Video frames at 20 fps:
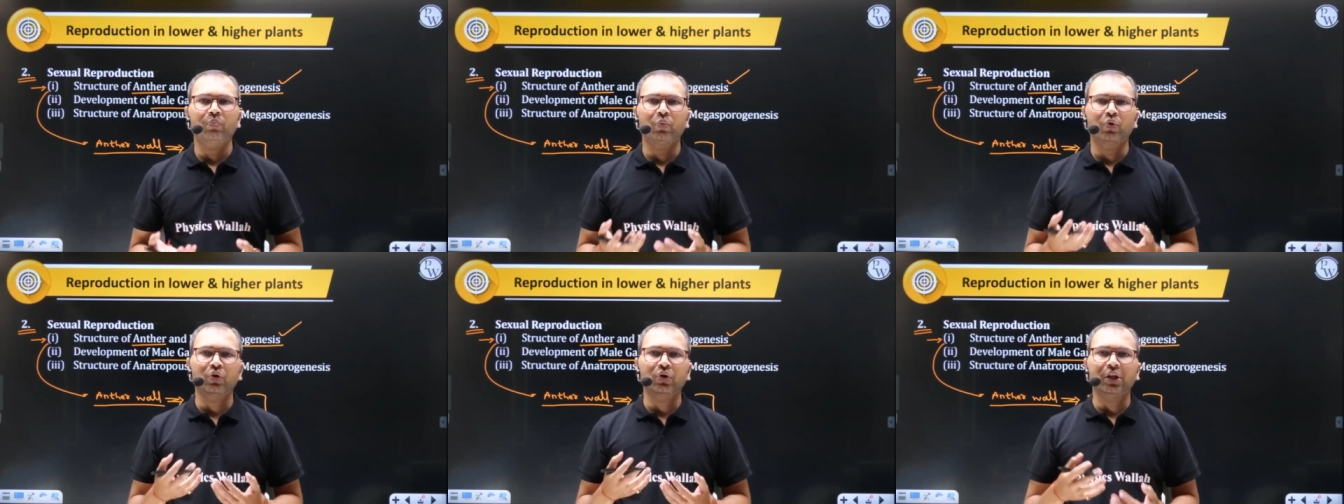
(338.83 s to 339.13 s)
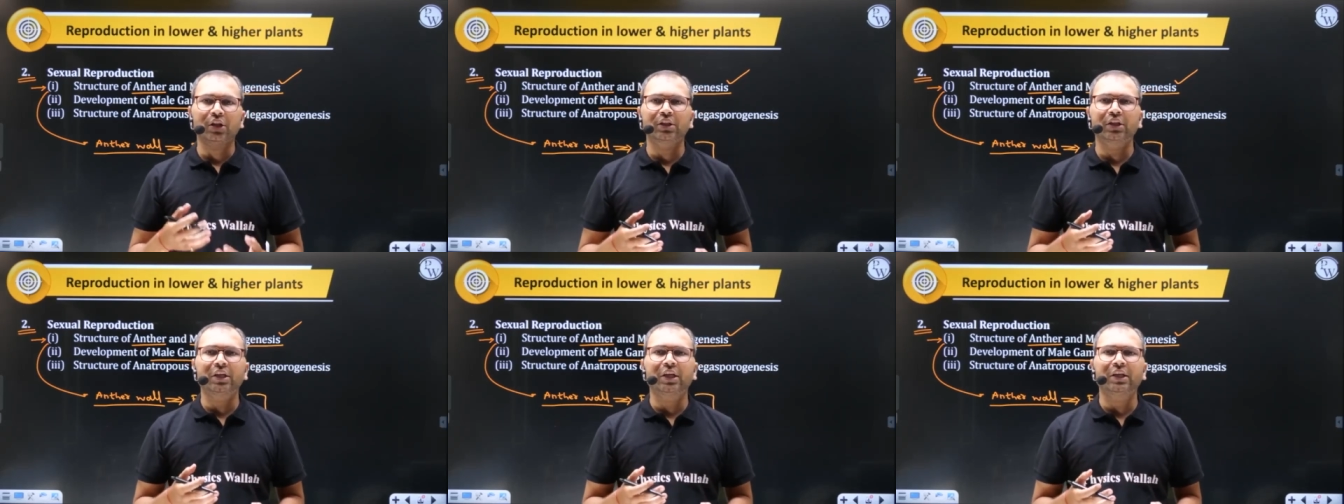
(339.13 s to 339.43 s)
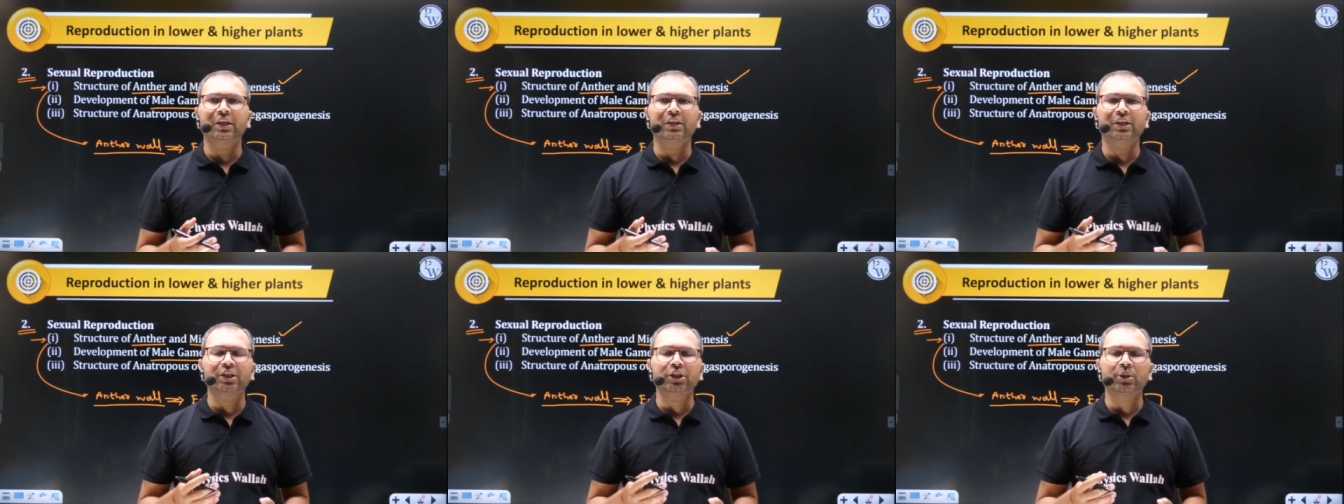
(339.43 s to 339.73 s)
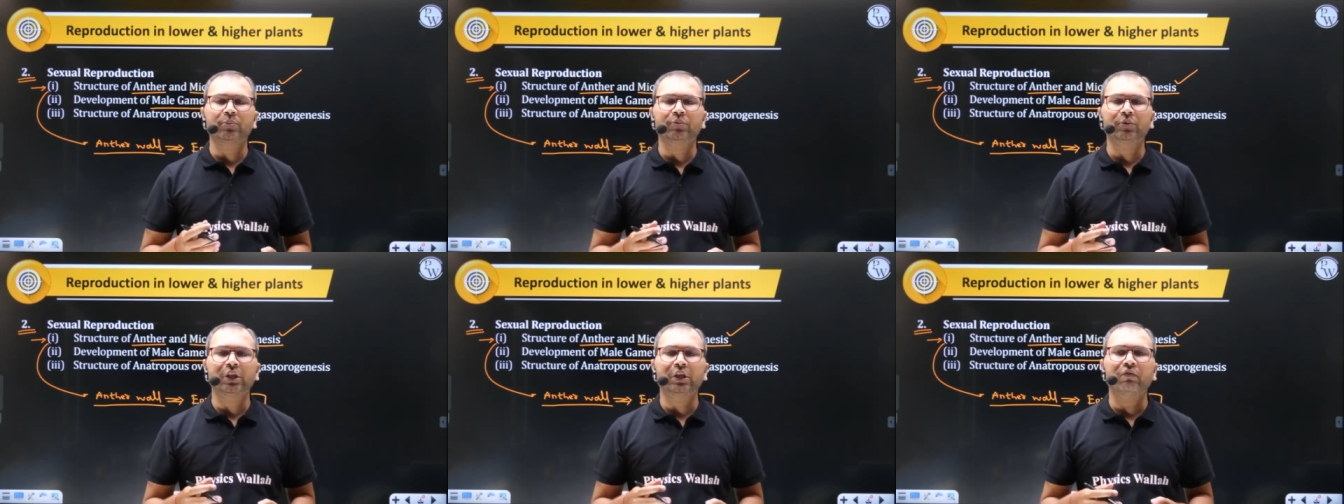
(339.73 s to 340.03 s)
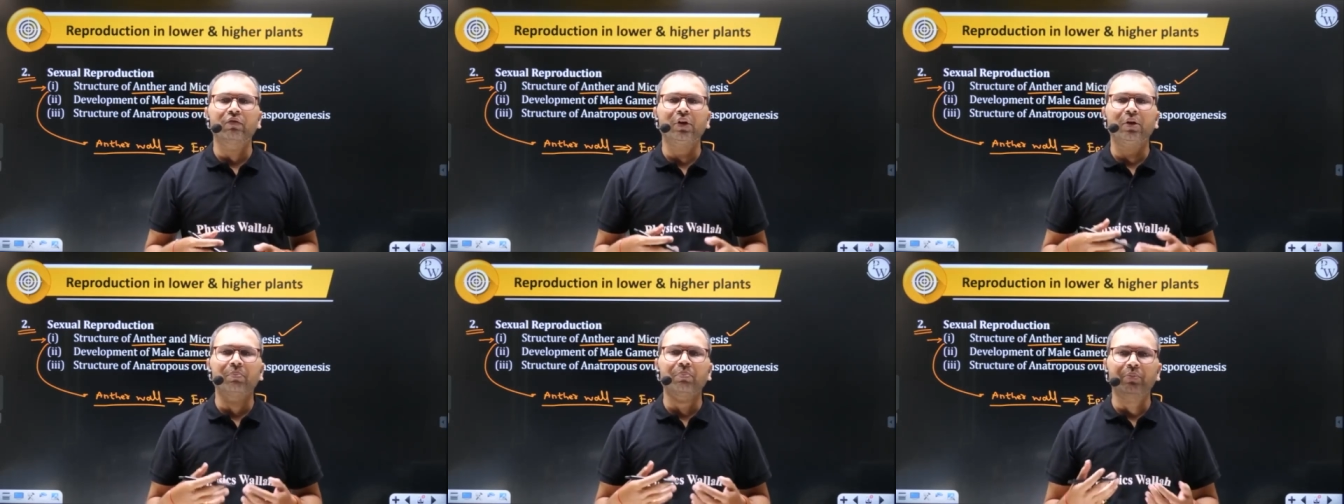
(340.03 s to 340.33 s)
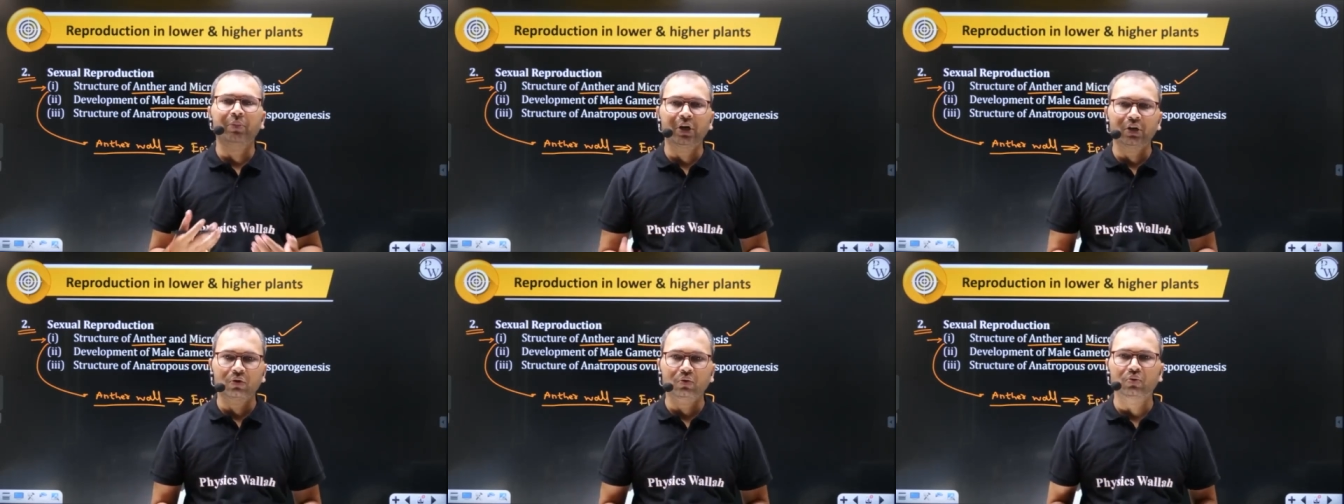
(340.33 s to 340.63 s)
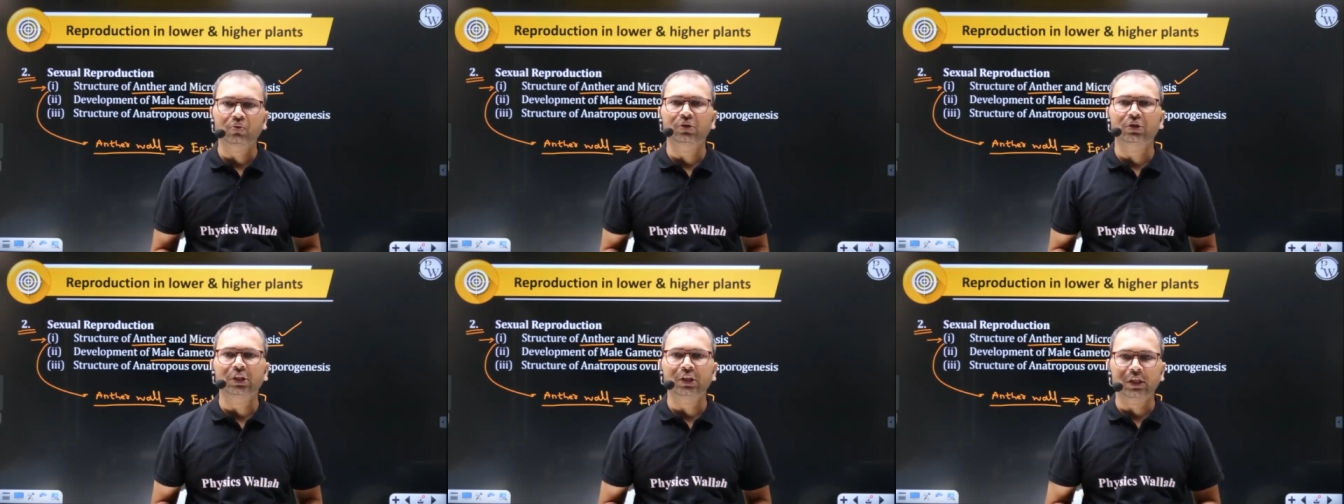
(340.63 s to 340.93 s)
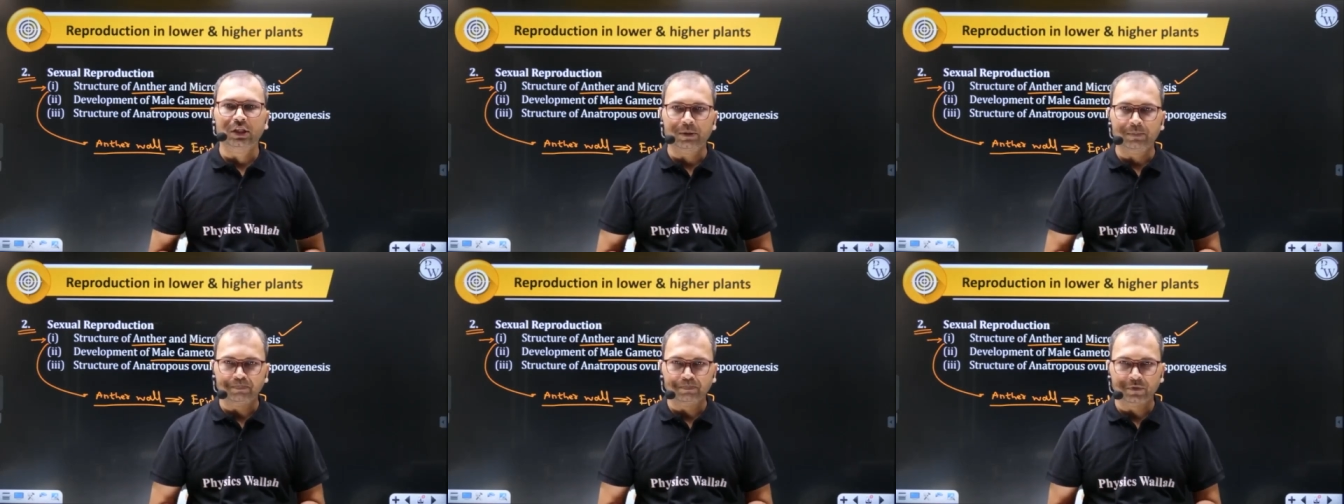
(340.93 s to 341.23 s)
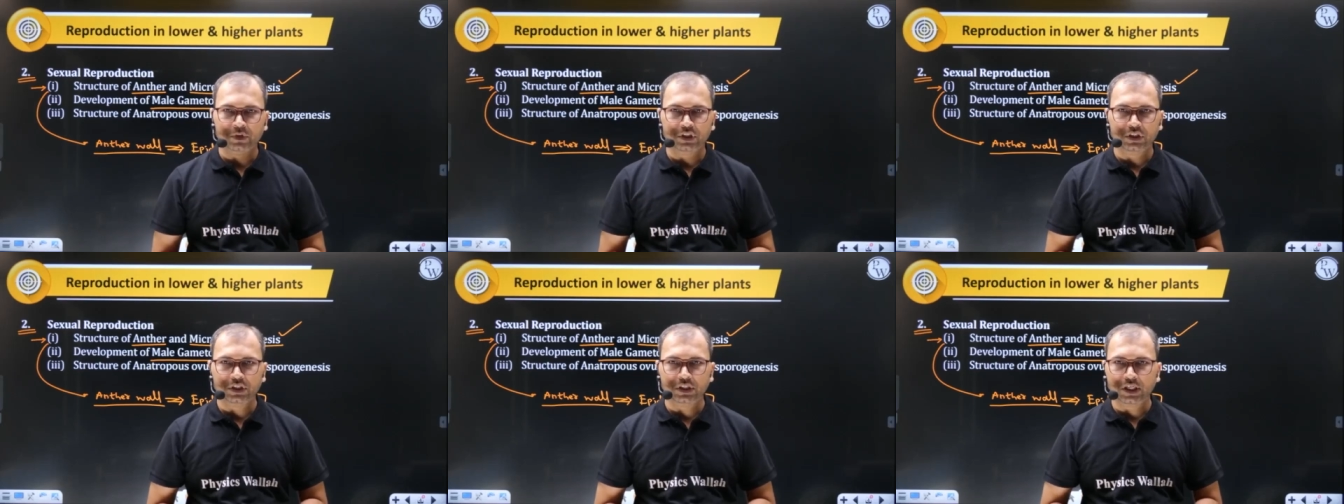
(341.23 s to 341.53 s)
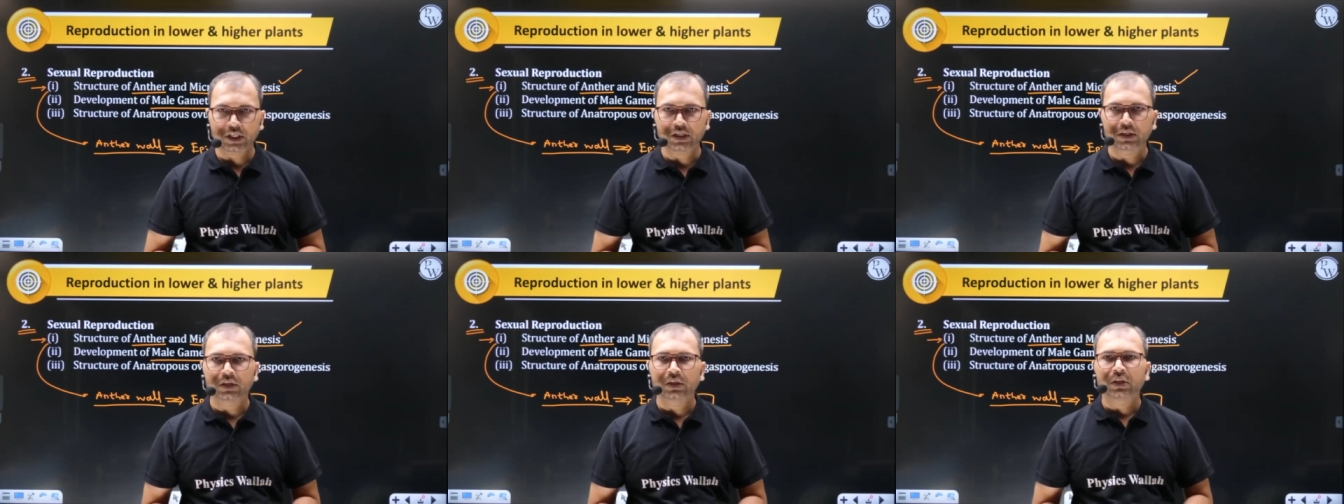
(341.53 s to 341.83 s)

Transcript: पोलन ग्रेन की जब डेवलपमेंट होती है ठीक है